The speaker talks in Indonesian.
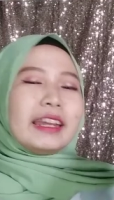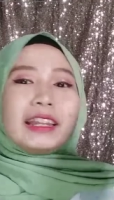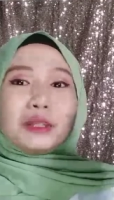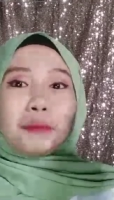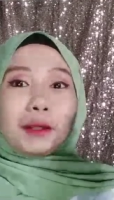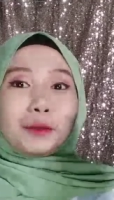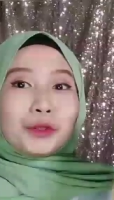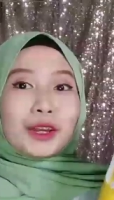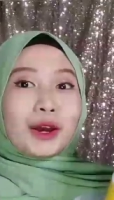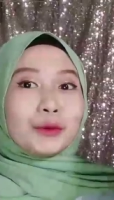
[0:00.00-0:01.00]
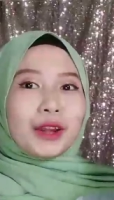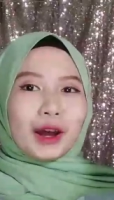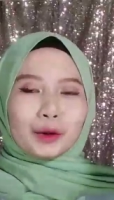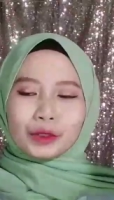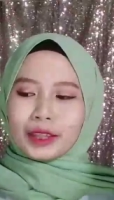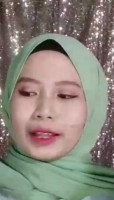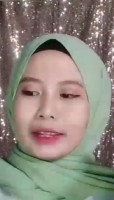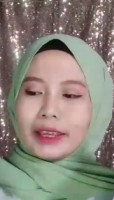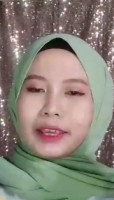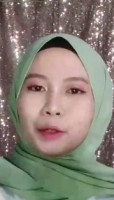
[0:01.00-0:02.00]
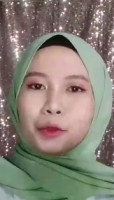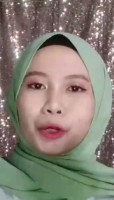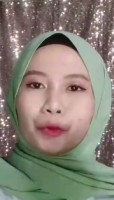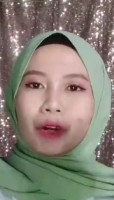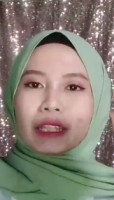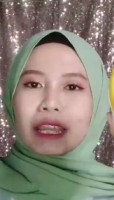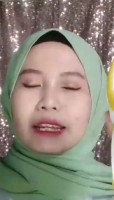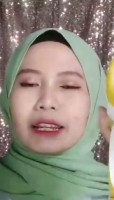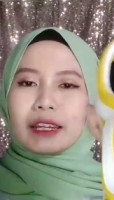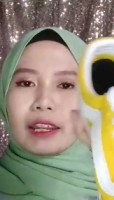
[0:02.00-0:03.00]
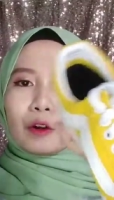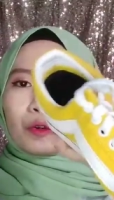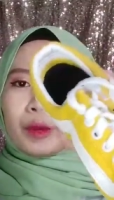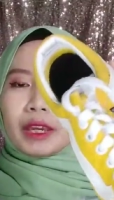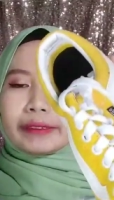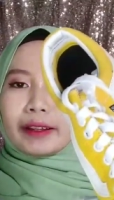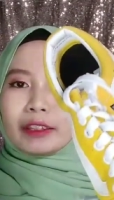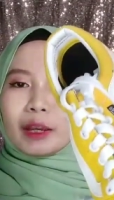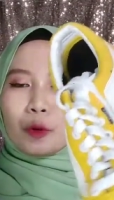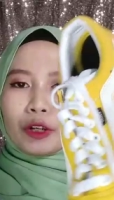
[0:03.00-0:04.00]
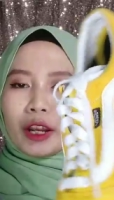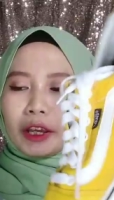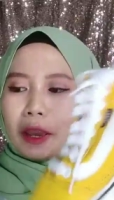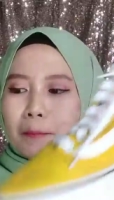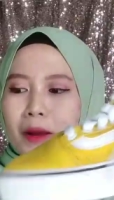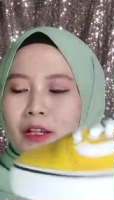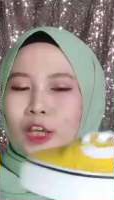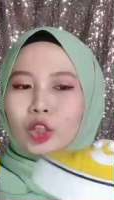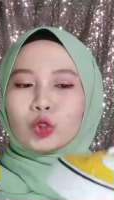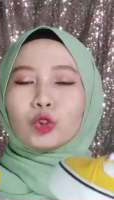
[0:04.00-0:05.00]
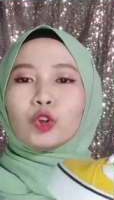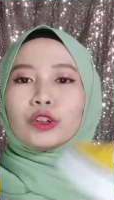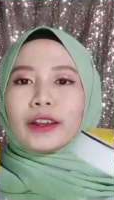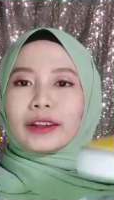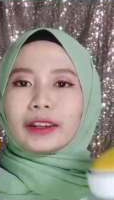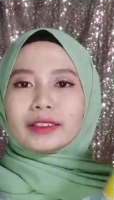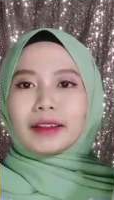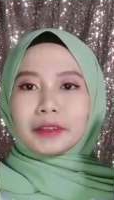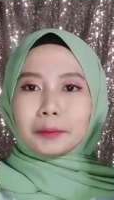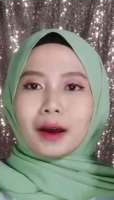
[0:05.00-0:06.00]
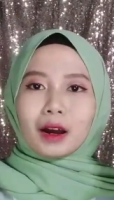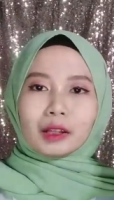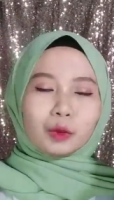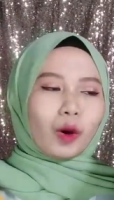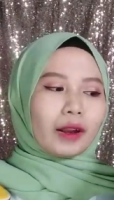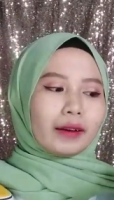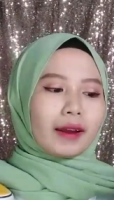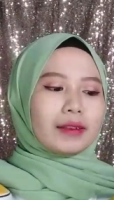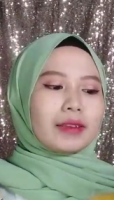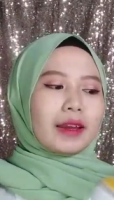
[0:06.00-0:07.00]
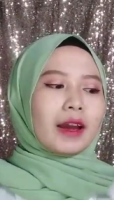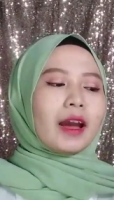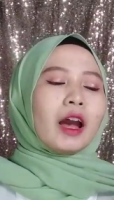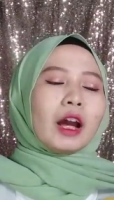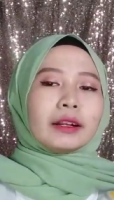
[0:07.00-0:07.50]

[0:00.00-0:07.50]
Ini sepatunya udah aku taliin dua-duanya dan ini aku bikin talinya model kepang gitu dan ini cantik banget warnanya.